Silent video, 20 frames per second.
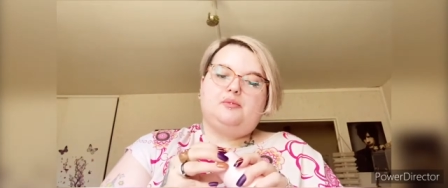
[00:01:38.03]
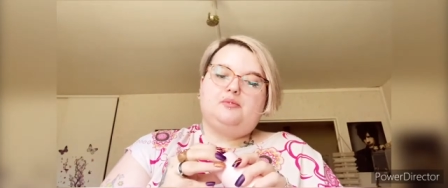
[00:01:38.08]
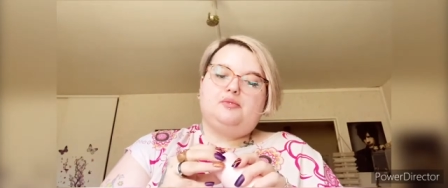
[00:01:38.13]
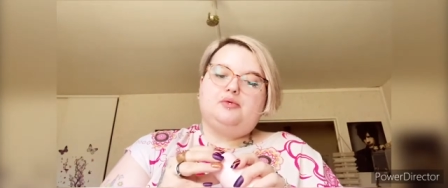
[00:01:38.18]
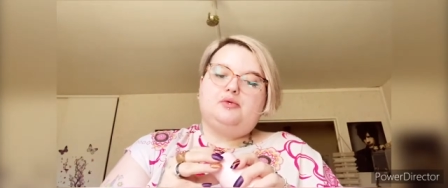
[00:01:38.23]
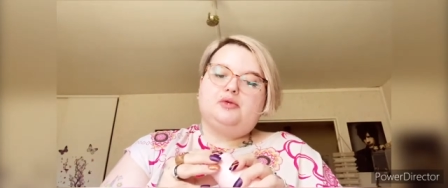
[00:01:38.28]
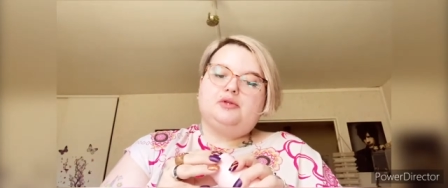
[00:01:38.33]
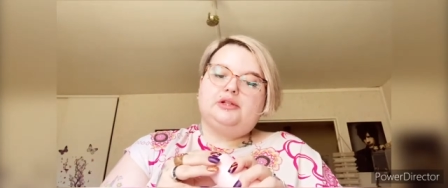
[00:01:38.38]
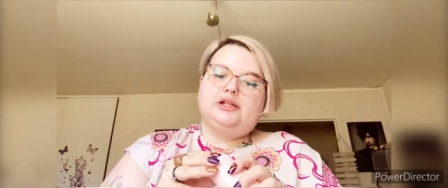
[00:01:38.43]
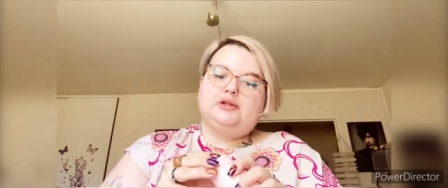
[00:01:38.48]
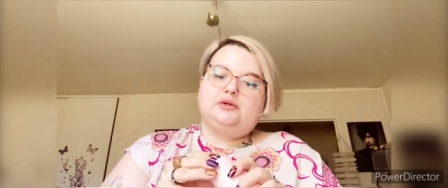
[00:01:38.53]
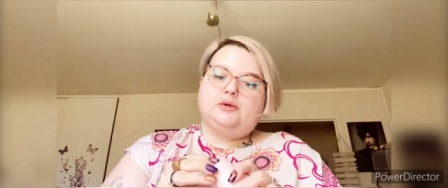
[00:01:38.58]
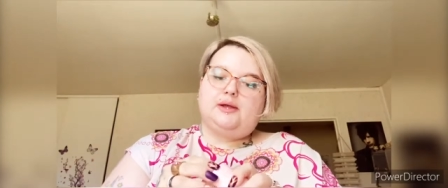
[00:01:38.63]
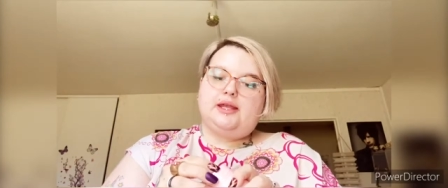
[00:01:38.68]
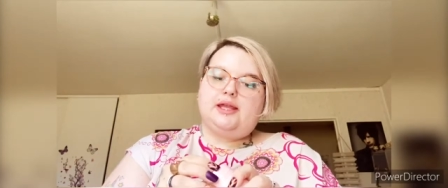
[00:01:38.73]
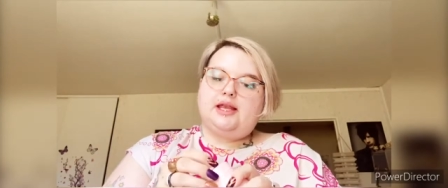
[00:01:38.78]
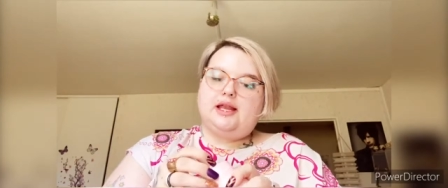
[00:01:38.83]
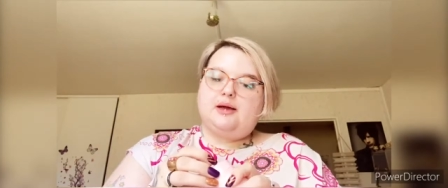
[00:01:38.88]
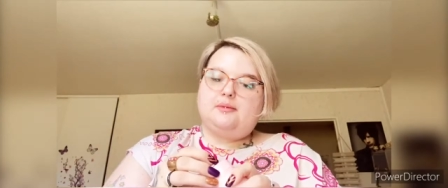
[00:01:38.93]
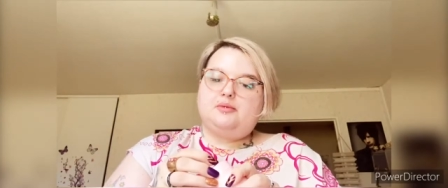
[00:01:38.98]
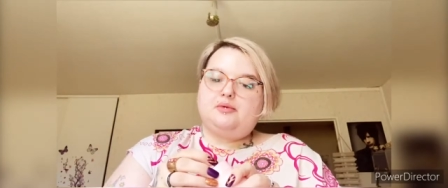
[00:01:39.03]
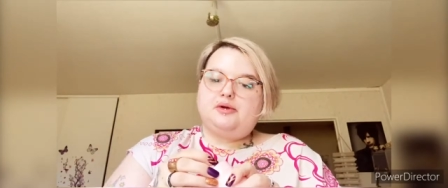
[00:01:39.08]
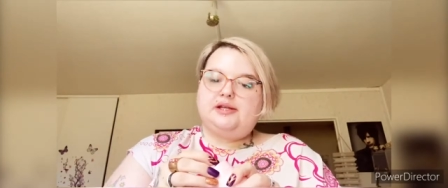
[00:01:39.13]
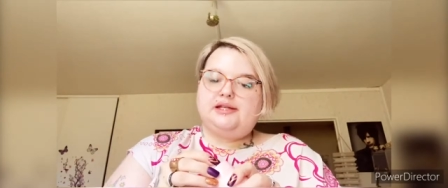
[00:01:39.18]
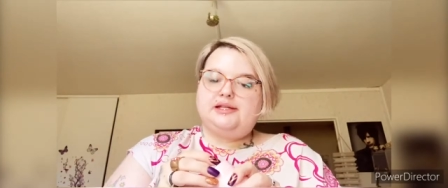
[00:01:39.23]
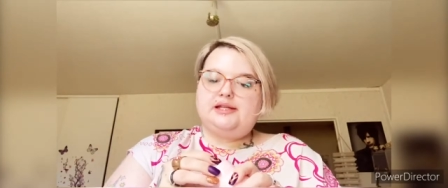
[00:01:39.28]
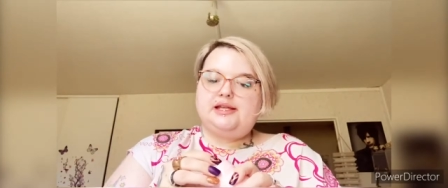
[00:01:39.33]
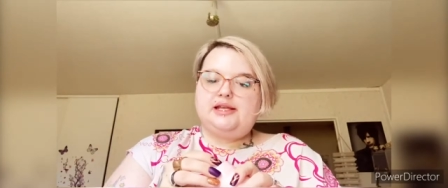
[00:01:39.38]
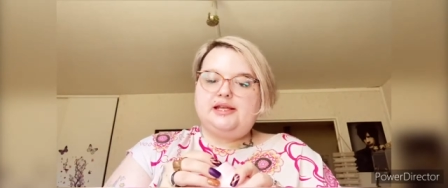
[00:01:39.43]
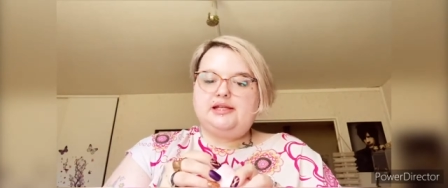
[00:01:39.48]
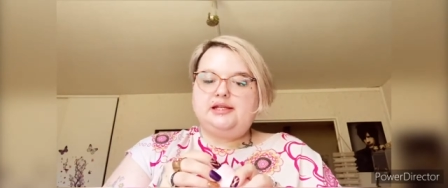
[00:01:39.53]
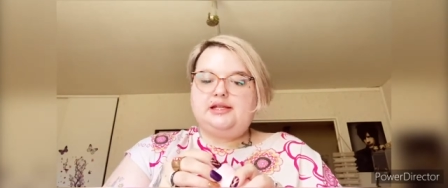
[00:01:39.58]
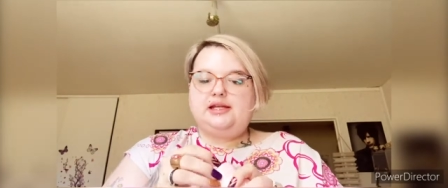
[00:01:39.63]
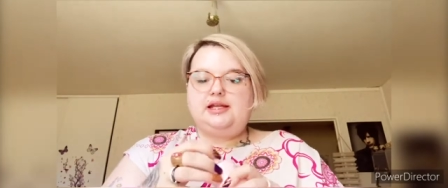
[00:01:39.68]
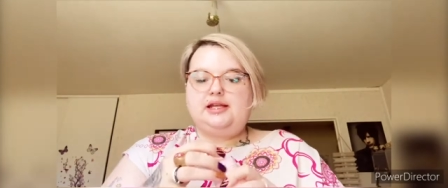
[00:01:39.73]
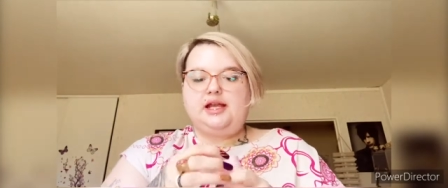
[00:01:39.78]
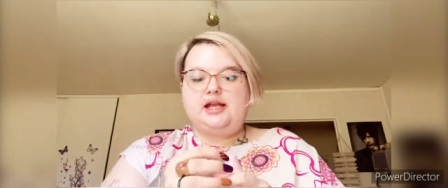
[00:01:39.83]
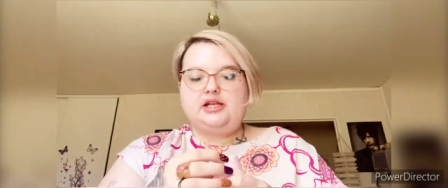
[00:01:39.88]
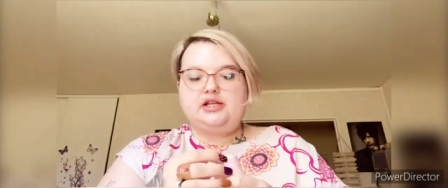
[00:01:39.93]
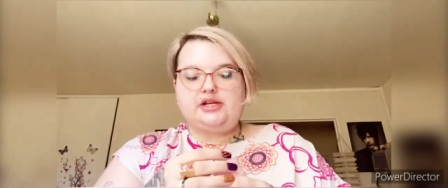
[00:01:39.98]
pour nettoyer la peau et c'est
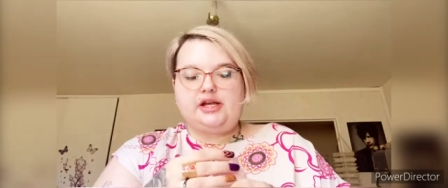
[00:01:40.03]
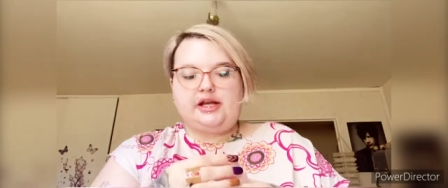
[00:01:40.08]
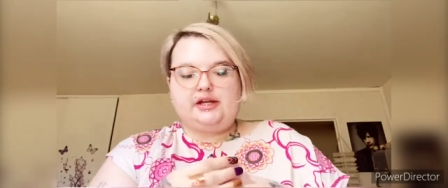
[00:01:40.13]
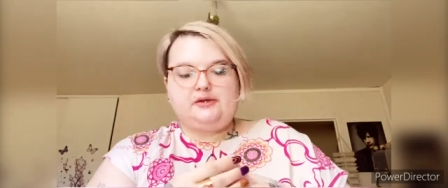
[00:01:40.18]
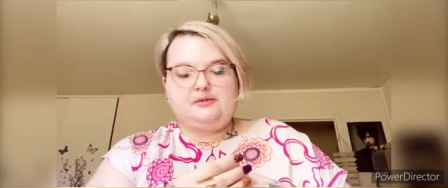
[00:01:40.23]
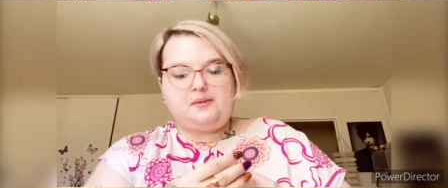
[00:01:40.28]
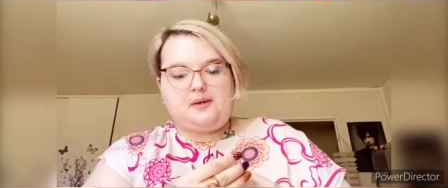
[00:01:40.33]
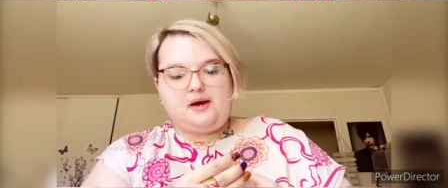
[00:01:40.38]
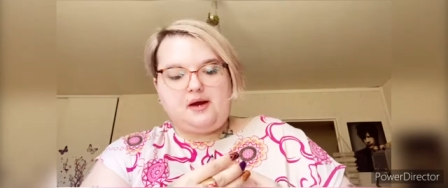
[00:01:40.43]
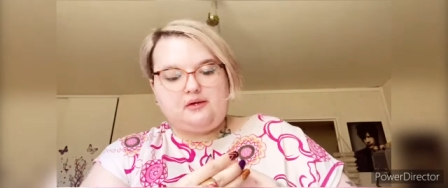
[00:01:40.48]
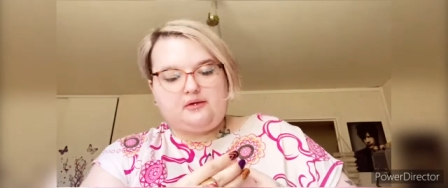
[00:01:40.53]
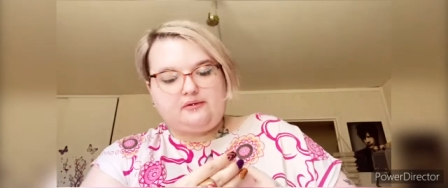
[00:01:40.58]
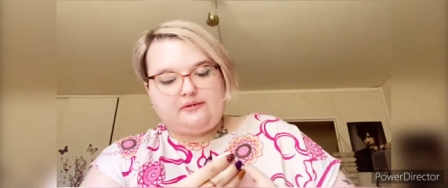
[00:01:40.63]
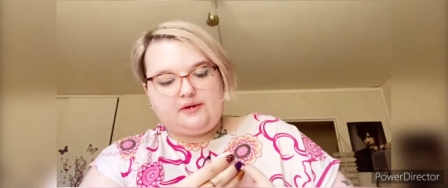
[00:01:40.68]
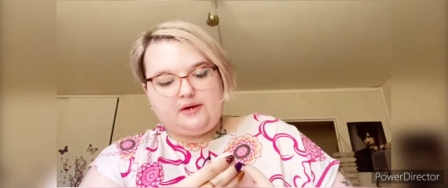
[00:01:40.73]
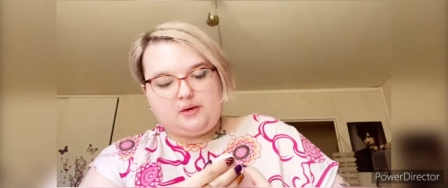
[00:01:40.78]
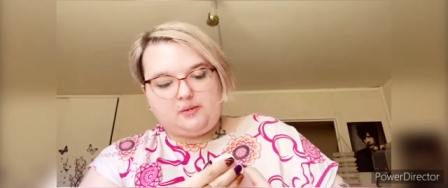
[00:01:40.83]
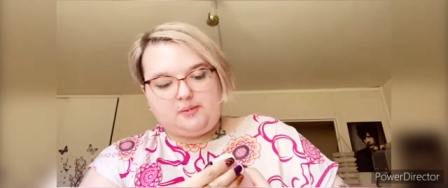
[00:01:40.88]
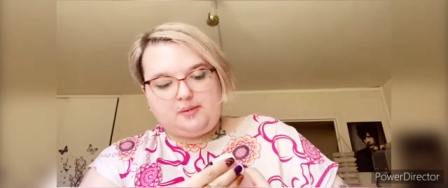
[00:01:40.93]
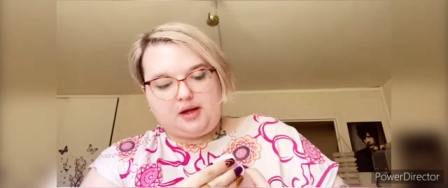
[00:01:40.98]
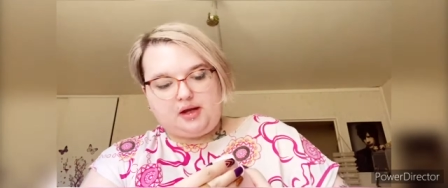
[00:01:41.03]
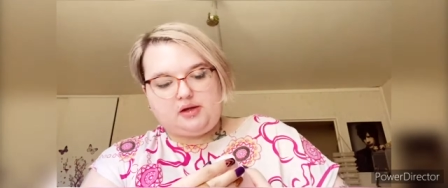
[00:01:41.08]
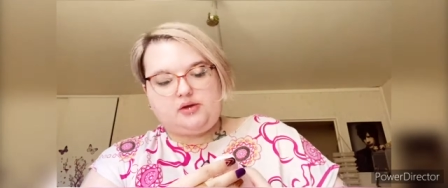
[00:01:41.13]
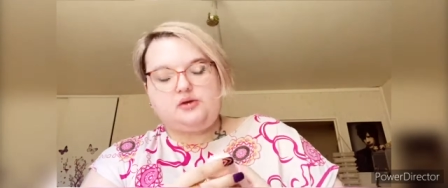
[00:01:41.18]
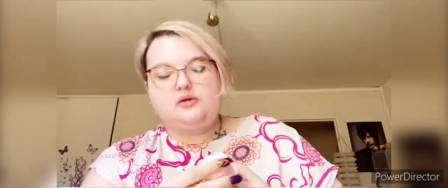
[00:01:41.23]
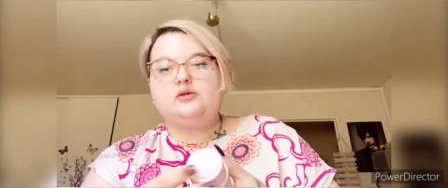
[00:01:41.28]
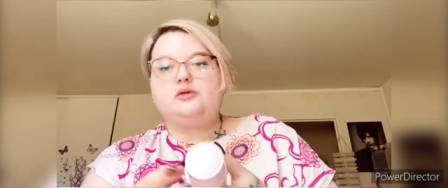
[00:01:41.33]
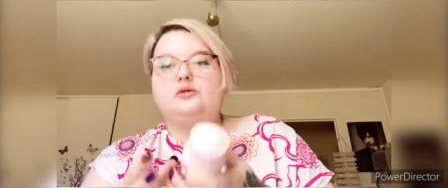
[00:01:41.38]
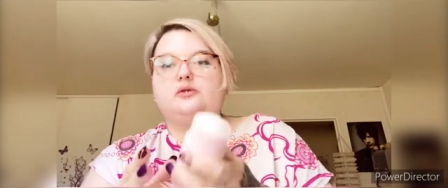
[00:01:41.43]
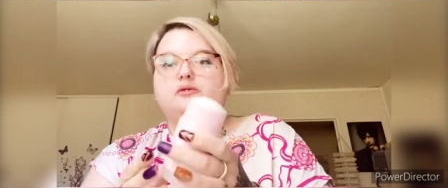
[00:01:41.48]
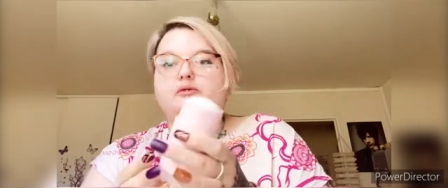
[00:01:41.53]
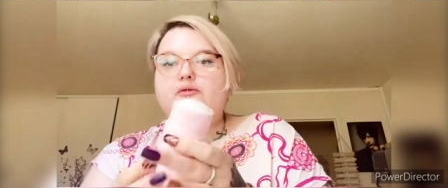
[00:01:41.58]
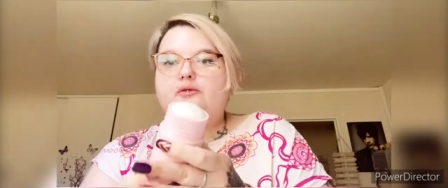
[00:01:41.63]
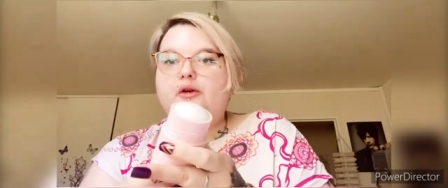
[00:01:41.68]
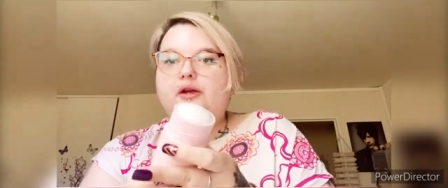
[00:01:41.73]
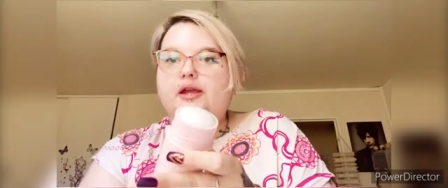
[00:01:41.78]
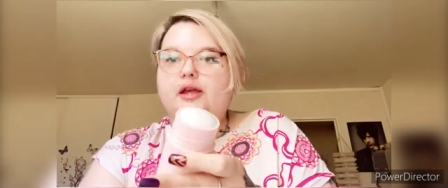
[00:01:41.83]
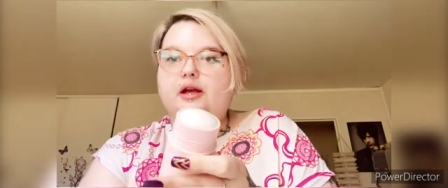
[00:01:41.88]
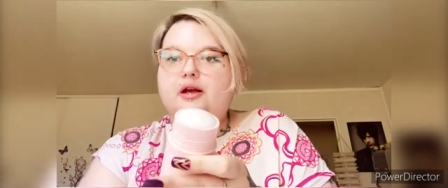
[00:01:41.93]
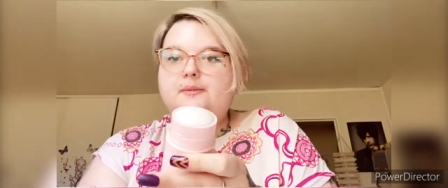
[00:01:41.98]
nickel j'arrive pas à enlever l'opercule donc vous
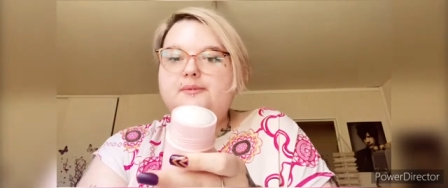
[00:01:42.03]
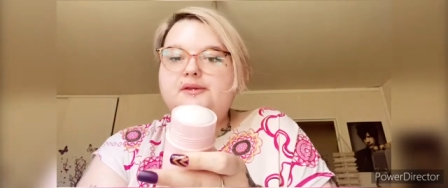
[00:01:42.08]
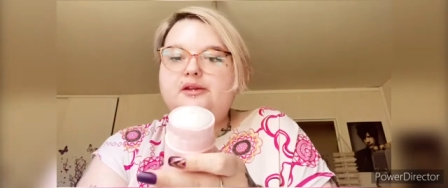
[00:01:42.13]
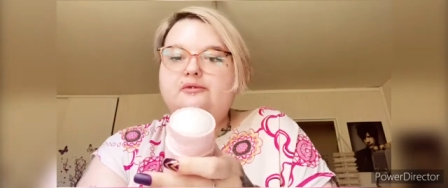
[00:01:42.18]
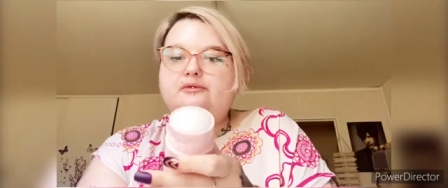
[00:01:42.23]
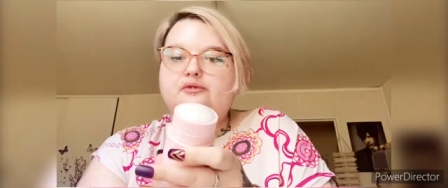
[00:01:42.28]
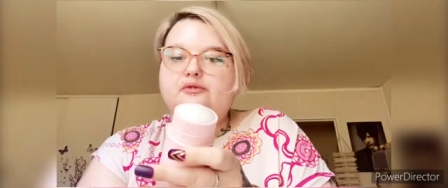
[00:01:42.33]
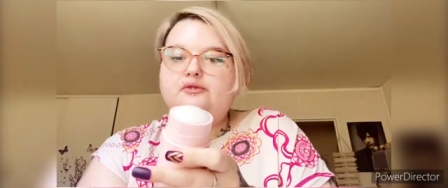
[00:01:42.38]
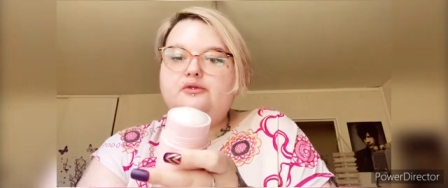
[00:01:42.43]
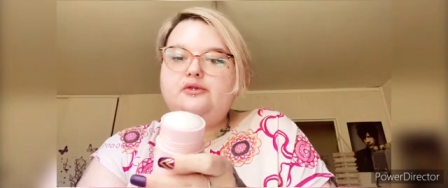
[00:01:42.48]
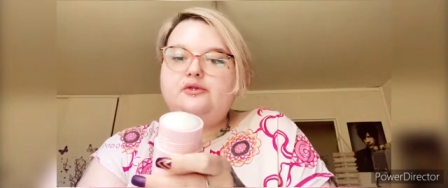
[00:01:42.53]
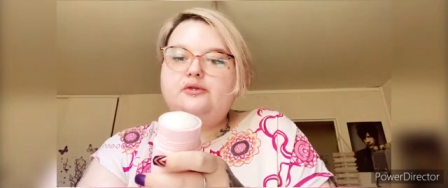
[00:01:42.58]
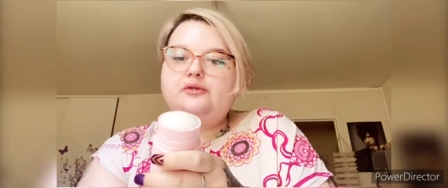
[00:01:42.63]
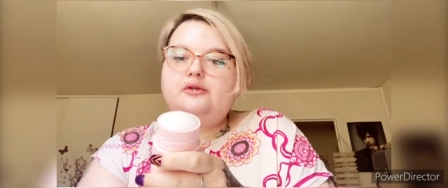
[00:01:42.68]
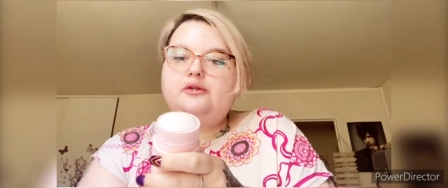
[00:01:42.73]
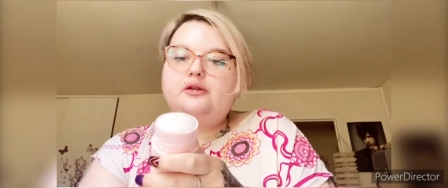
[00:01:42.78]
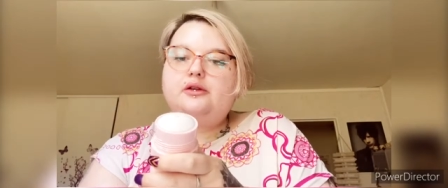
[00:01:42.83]
voyez comme c'est foutu